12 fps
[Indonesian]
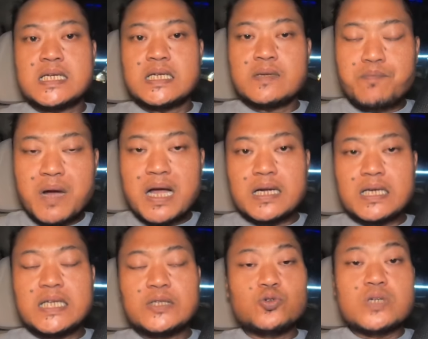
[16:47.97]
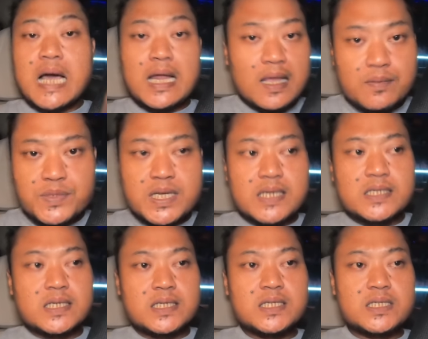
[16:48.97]
depan itu dalamnya
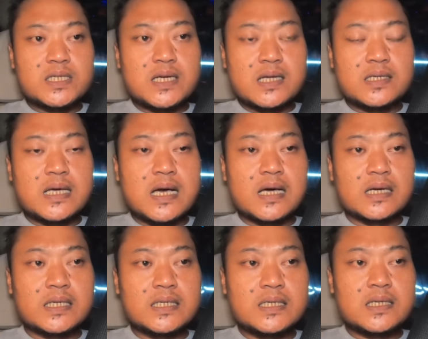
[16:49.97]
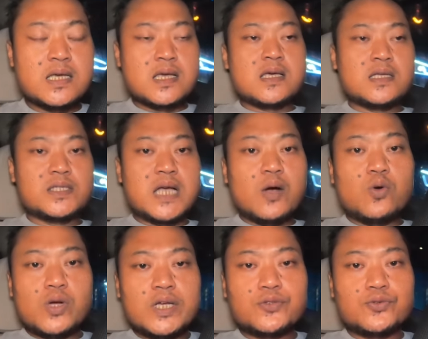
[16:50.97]
jadi jika dari
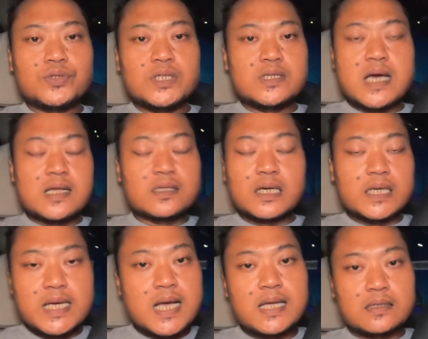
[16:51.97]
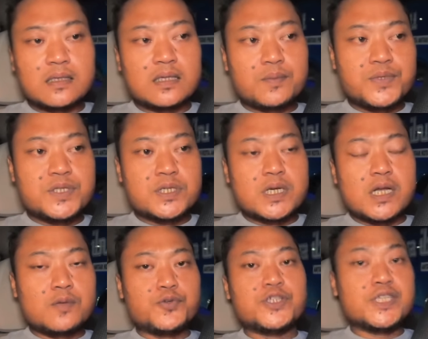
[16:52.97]
jauh itu tidak terlihat, tetapi jika
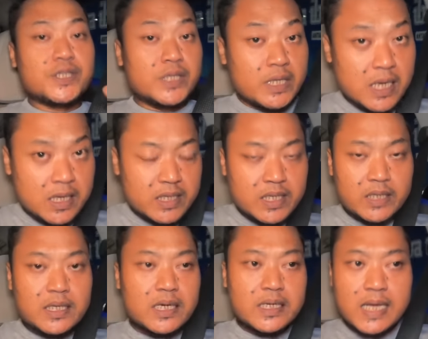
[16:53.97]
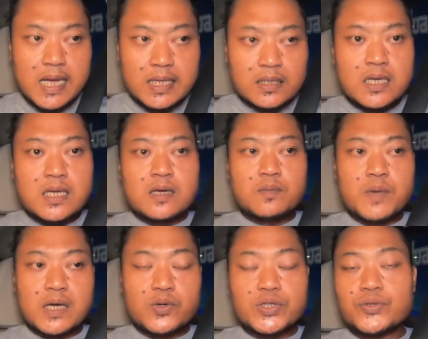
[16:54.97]
lebih detail lagi kita lihat
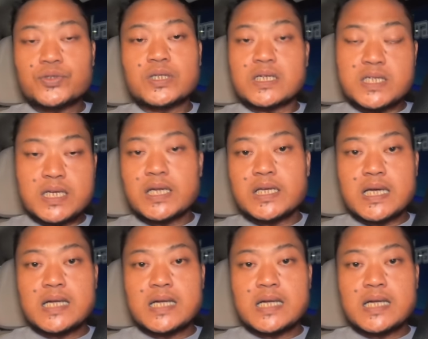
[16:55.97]
baru itu terciri